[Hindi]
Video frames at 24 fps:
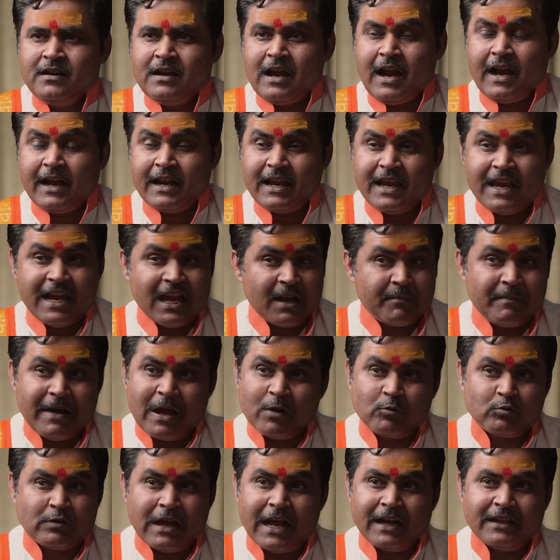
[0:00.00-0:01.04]
अगर एक
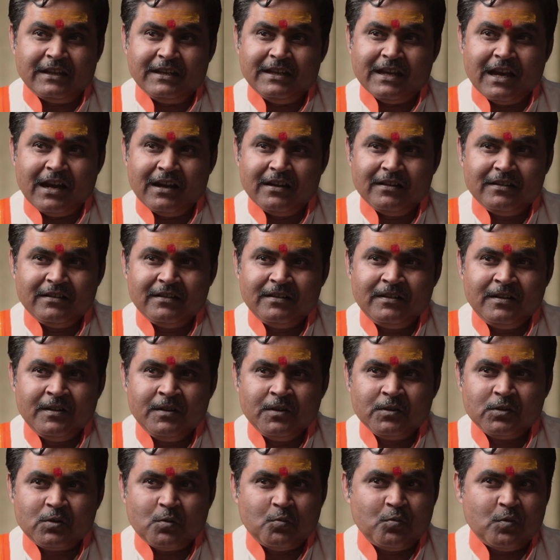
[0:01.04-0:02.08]
बार उतार दिया
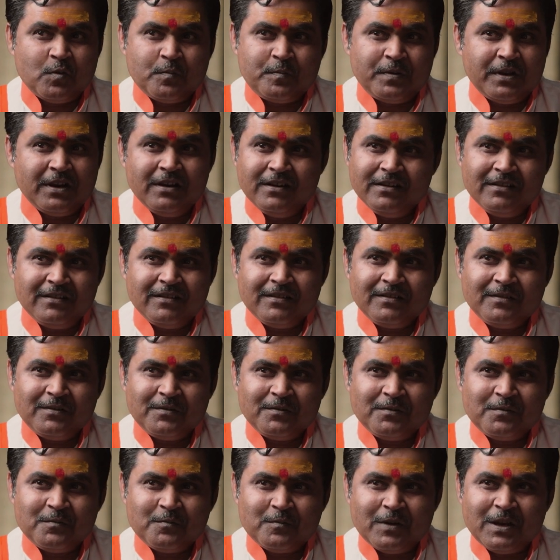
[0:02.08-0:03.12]
तो वो फिर
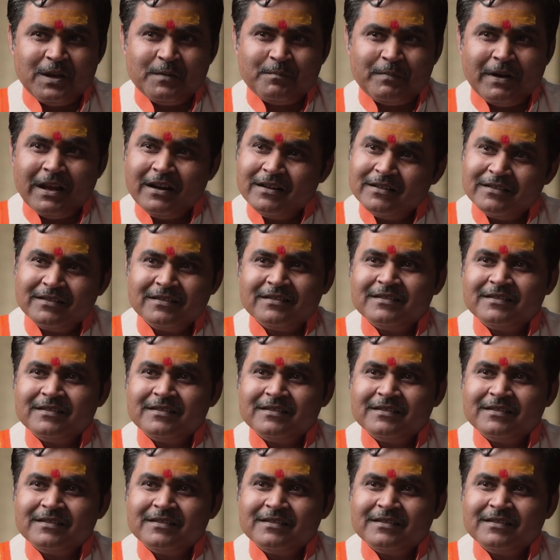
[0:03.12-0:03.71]
वहीं पर